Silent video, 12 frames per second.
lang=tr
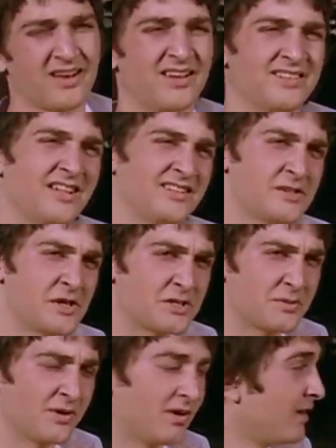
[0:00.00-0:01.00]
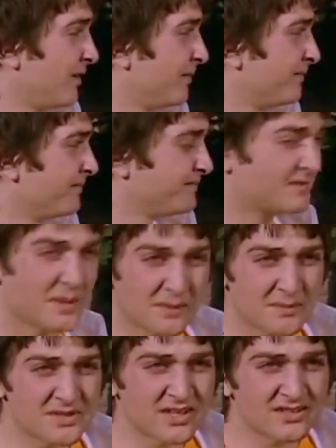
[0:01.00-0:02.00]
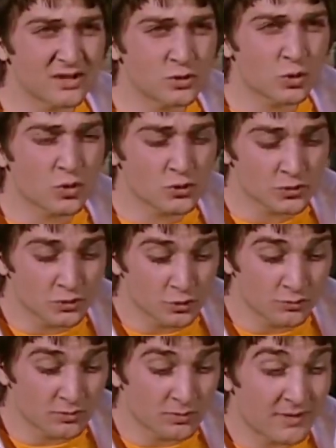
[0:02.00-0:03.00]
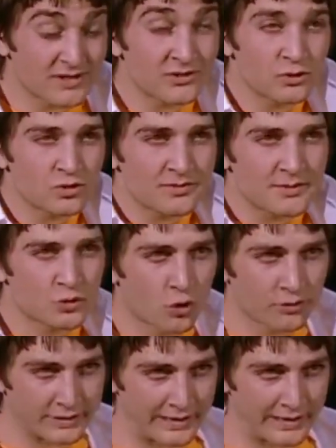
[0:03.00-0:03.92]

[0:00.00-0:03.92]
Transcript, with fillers: Ya dalga geçme ya. Tamam Ceren'den çok hoşlanıyorum ama bazen üzerime çok